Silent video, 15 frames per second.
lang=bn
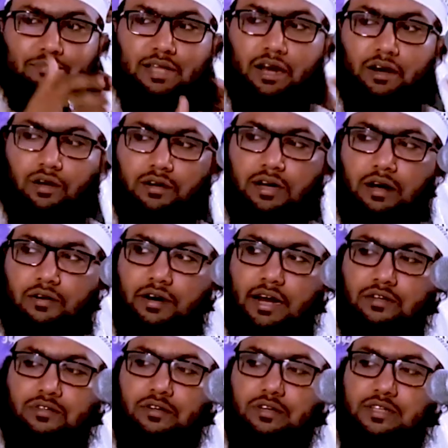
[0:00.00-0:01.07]
আপনার রক্ষা
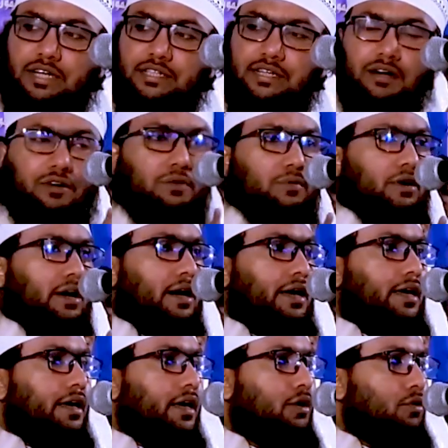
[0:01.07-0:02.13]
করার জন্য চেষ্টা করবো এই
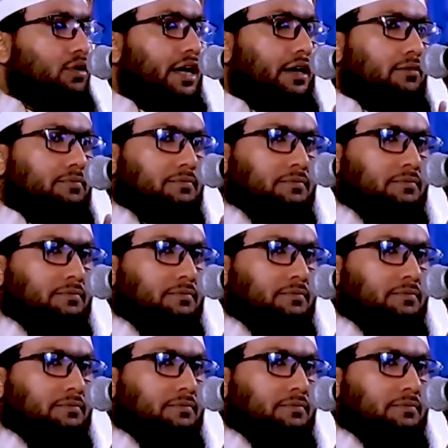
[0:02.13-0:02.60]
ইকু দেন